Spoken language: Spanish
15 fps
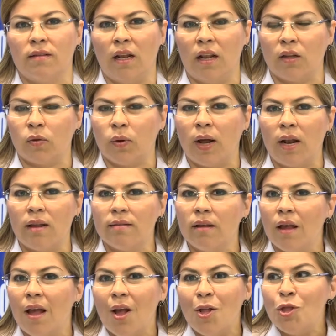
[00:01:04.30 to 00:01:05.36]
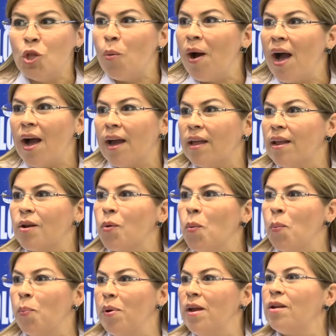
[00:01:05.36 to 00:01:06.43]
electorales no van a querer
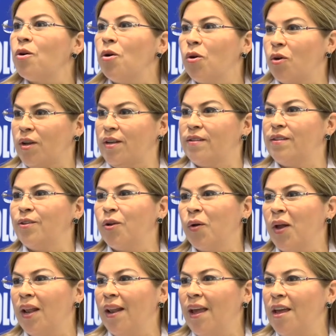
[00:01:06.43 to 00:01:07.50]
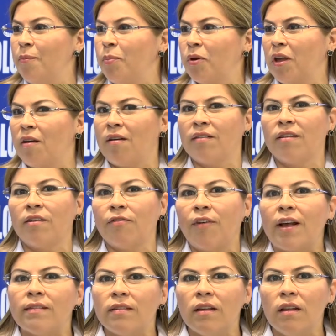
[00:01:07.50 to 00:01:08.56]
cumplir con los requisitos de ley, porque va a ser
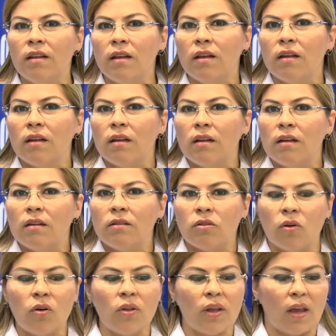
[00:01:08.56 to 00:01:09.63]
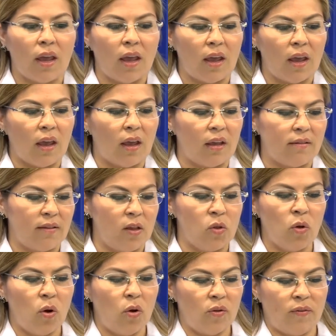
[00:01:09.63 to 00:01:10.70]
fácil ¿no? de que si,
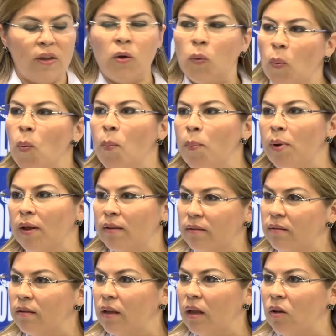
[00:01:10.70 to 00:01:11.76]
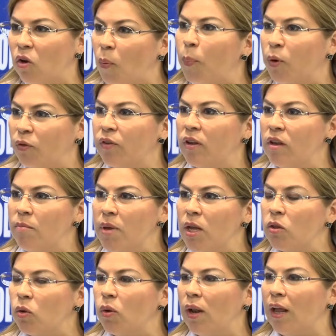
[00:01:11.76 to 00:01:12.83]
no, si incumples en los
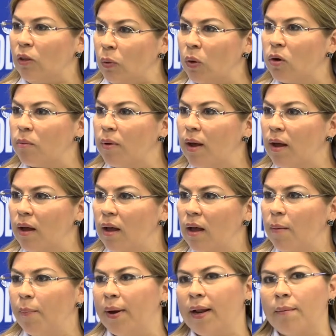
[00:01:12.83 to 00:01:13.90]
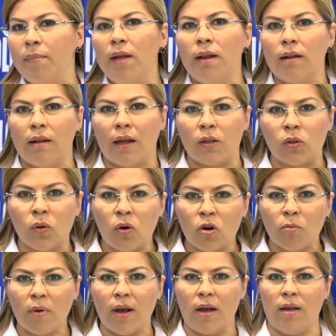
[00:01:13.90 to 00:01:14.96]
procedimientos de la norma, para mí la
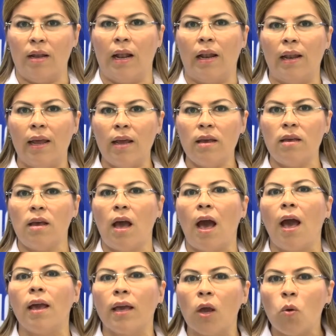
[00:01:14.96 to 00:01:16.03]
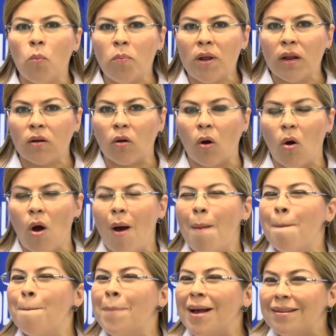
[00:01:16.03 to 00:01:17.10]
norma y la ley hay que cumplirlo.
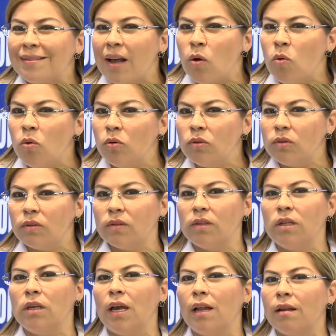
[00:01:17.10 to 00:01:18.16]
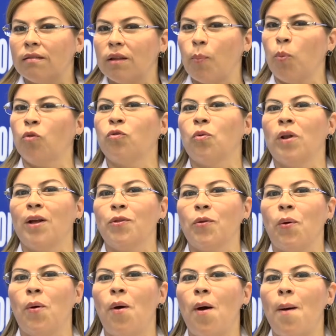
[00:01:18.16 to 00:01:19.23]
Más aún si él está
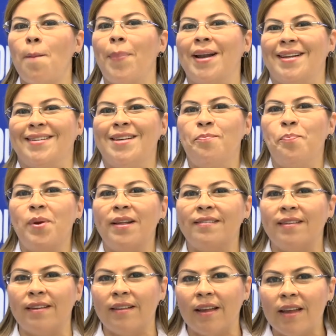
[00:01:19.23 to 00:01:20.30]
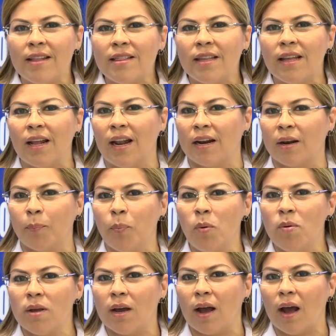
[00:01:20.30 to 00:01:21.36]
postulando para ser presidente de la
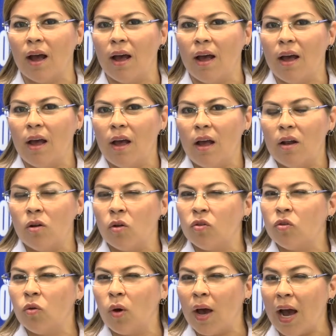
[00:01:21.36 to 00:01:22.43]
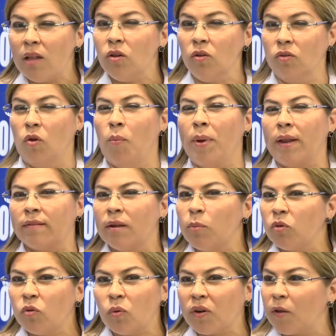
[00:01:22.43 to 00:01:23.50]
República. Los ciudadanos nos
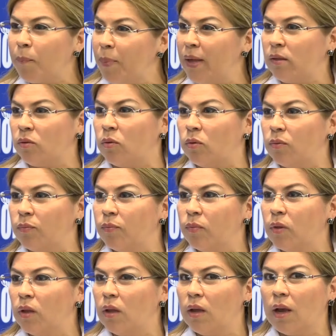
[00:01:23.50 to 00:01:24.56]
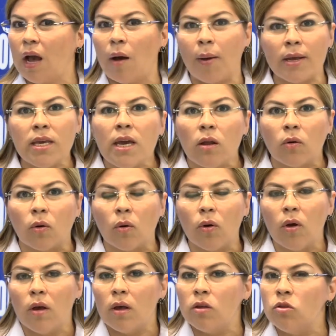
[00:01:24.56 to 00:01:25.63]
merecemos un respeto. Caballero,
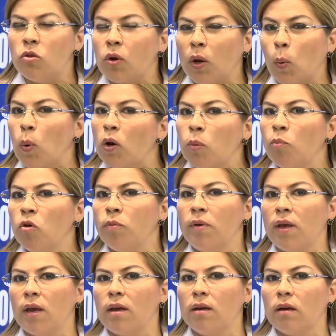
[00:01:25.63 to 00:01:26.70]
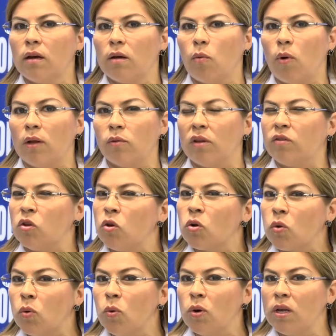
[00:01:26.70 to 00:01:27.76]
yo recuerdo muy bien cuando el señor
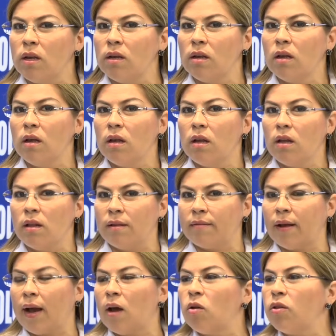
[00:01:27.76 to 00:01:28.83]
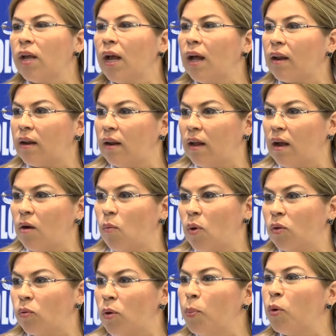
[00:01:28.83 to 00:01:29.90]
Curi le sacaron de carrera
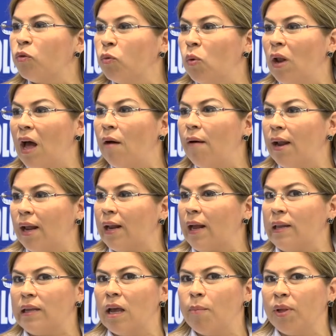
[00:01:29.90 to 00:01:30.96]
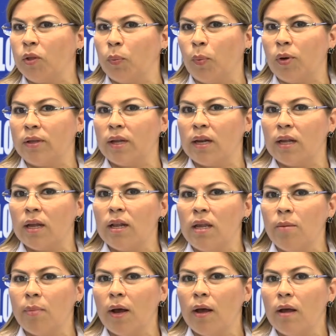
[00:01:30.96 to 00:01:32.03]
cuando él postulaba a la alcaldía metropolitana de
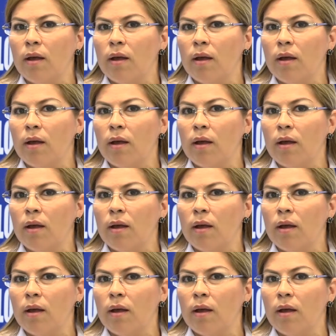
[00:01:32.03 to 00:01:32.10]
Lima